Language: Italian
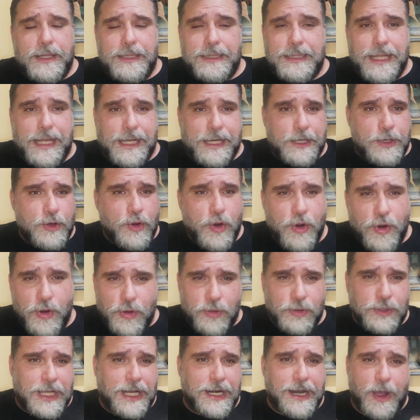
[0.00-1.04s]
la
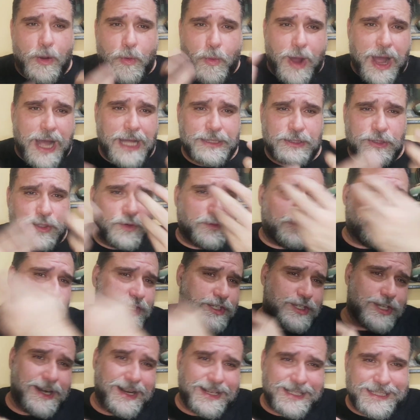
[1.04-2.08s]
Renault dalla 4
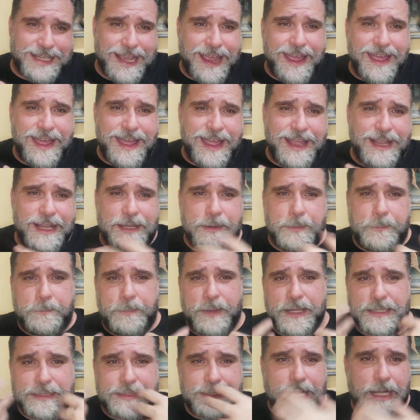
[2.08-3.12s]
fece la 6
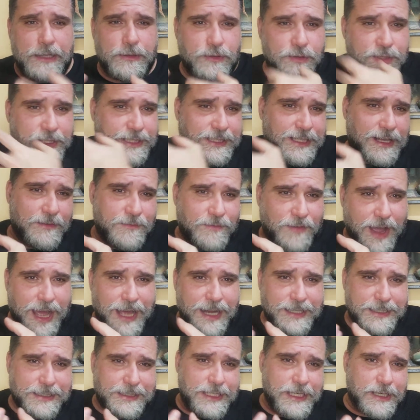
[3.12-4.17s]
pensando di
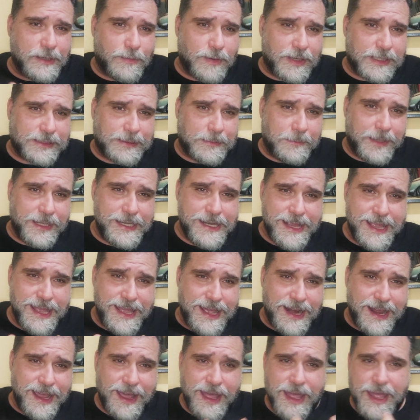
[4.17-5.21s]
salvarsi in questa
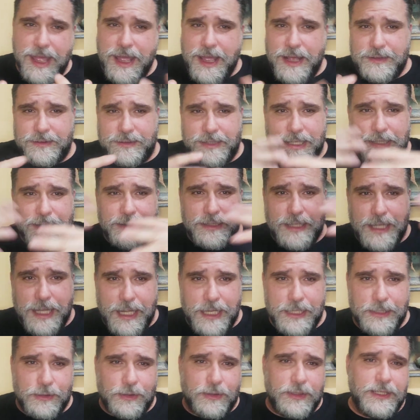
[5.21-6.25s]
maniera,
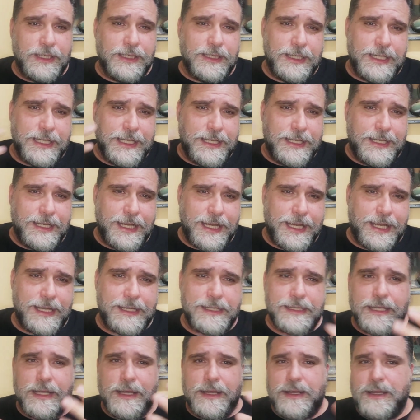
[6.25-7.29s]
tendendo le
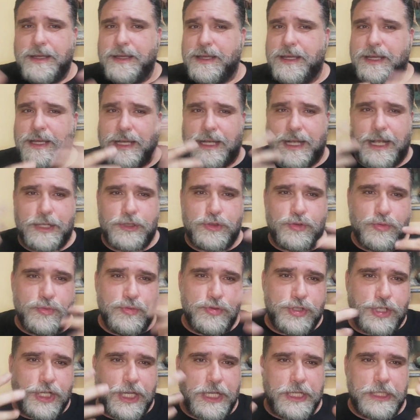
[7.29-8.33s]
linee, eh,
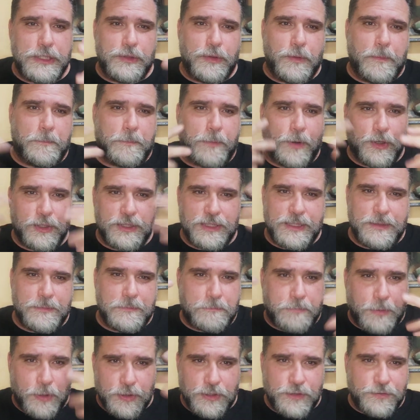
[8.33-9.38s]
aggiungendo un po, di,
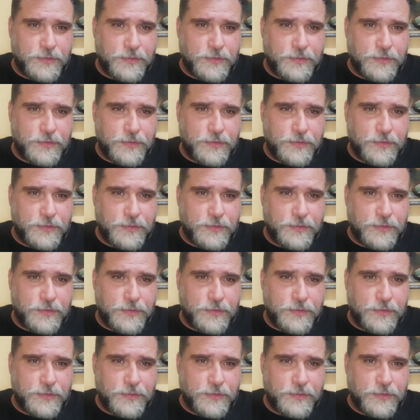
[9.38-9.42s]
un po'